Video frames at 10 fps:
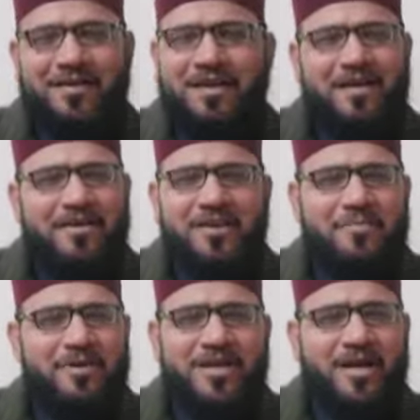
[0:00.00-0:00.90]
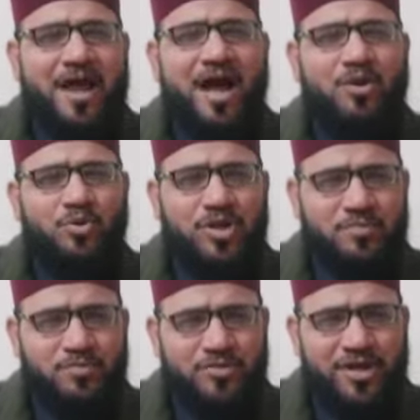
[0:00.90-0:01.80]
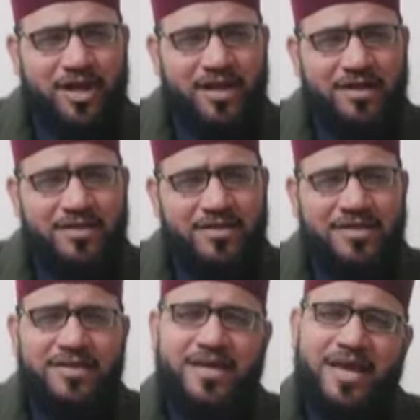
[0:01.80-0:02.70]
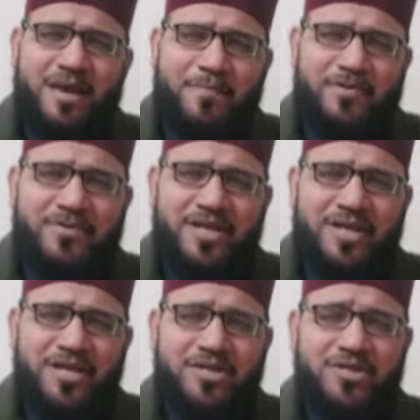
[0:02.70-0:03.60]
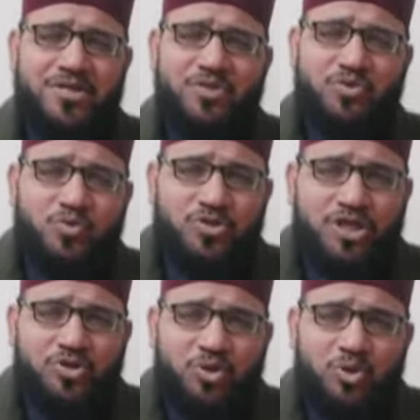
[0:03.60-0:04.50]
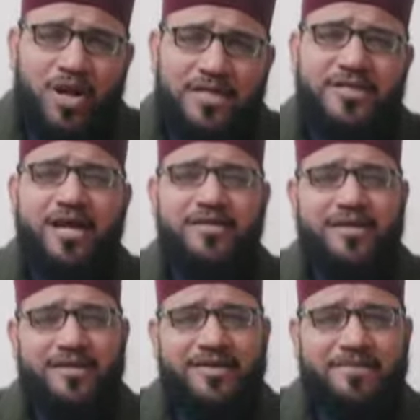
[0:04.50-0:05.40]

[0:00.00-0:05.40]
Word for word: अल्लाह के नबी ने हैरान होकर पूछा कि ए बंदे तुझे तो रोना चाहिए